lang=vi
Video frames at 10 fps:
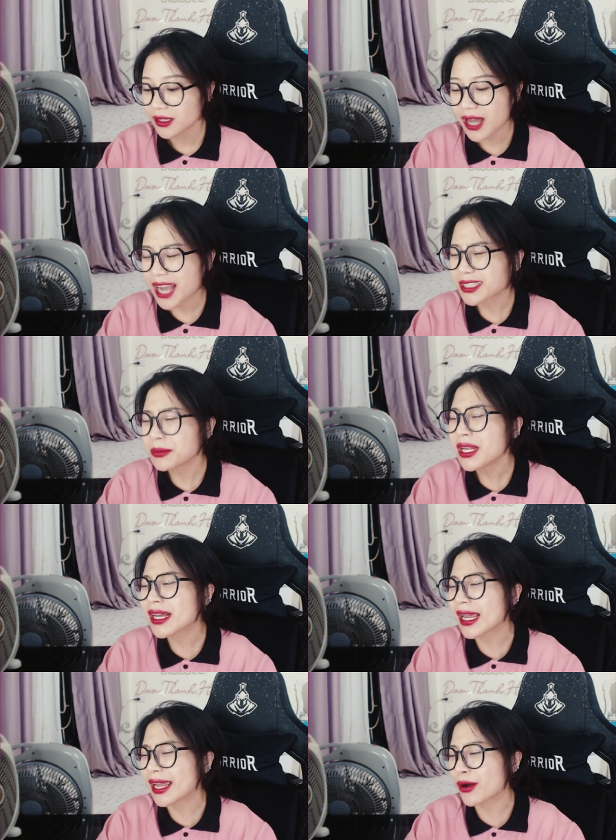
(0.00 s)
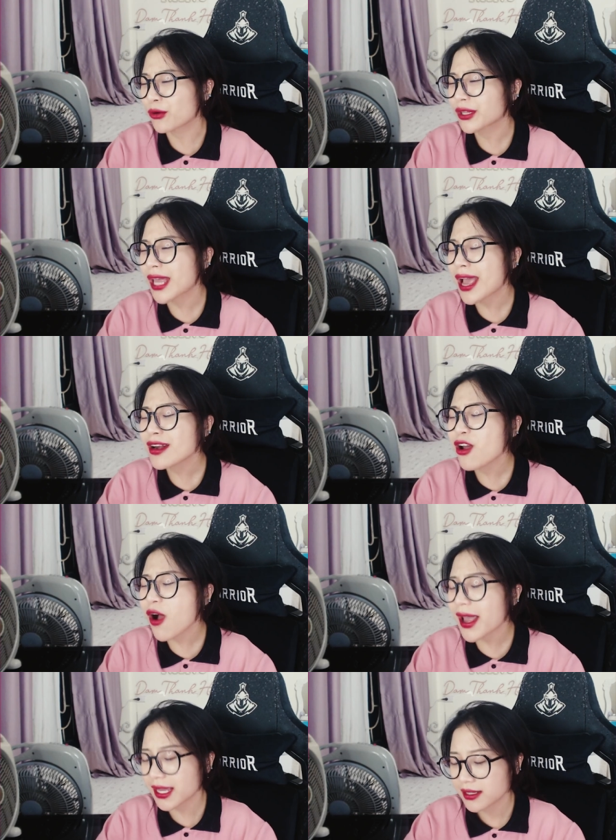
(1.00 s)
ai chẳng biết là nghèo nói thế
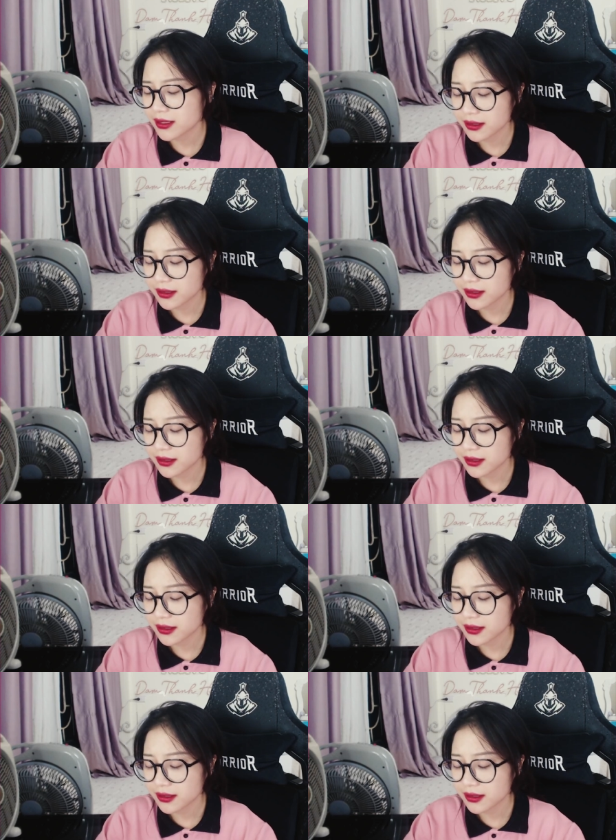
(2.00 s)
nói